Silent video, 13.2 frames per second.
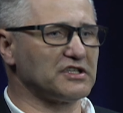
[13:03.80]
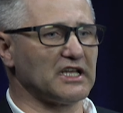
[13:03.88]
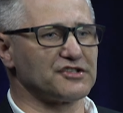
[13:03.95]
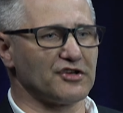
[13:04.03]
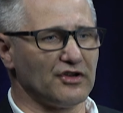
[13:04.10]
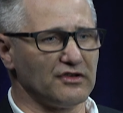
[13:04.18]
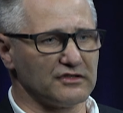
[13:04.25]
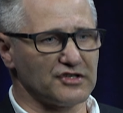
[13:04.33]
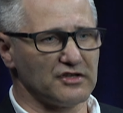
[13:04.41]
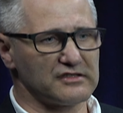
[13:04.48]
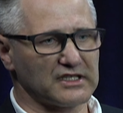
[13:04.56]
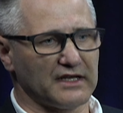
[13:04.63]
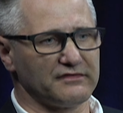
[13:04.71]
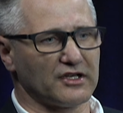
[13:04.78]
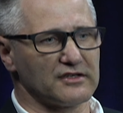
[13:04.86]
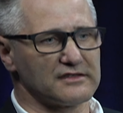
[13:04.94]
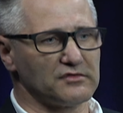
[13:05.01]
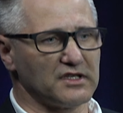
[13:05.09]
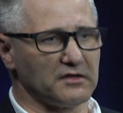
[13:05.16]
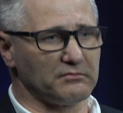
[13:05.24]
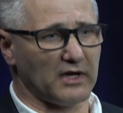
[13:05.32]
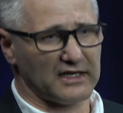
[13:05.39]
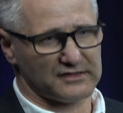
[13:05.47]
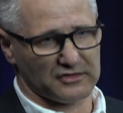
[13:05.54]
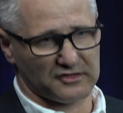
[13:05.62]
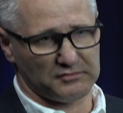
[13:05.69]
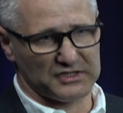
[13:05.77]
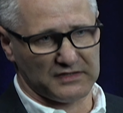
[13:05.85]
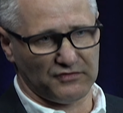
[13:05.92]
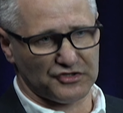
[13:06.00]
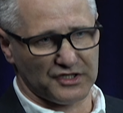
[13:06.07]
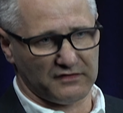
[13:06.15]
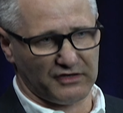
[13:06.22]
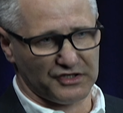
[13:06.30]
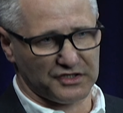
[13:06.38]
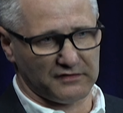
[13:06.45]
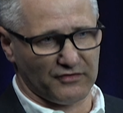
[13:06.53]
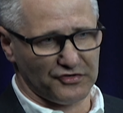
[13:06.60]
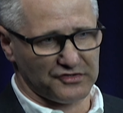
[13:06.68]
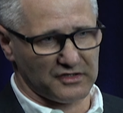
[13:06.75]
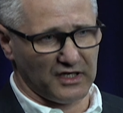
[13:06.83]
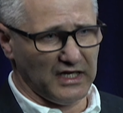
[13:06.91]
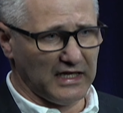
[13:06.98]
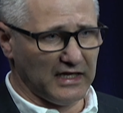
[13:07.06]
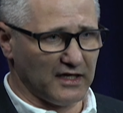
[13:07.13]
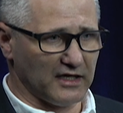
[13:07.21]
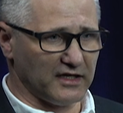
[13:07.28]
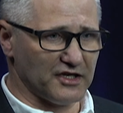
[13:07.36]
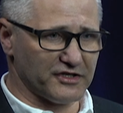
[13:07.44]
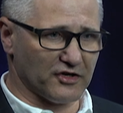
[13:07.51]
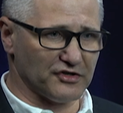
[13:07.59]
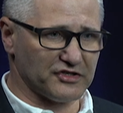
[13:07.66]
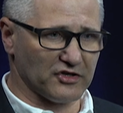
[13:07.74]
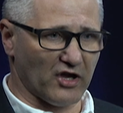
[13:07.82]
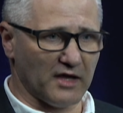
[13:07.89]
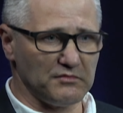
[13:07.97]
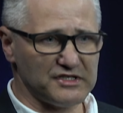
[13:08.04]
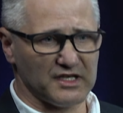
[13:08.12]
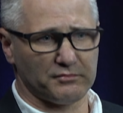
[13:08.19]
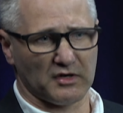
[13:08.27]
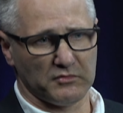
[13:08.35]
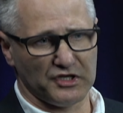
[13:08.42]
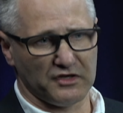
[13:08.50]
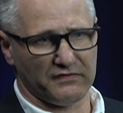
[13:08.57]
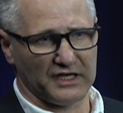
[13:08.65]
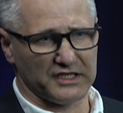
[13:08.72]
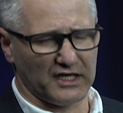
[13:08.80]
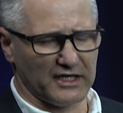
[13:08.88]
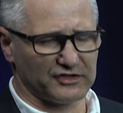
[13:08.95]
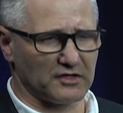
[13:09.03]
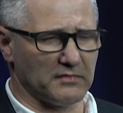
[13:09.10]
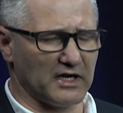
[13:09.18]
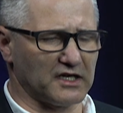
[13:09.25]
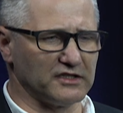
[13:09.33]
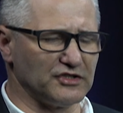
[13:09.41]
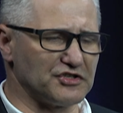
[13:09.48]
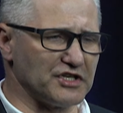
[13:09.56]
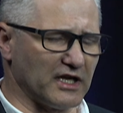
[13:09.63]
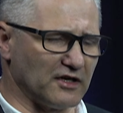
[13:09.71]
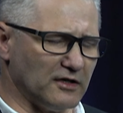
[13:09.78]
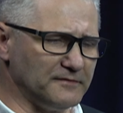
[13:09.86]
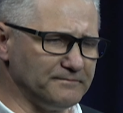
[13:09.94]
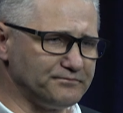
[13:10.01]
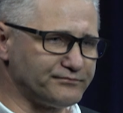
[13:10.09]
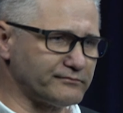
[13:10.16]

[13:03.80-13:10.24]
się, że ta cząstka wykazuje bardzo specyficzne właściwości, jeśli chodzi o emisję promieniowania elektromagnetycznego.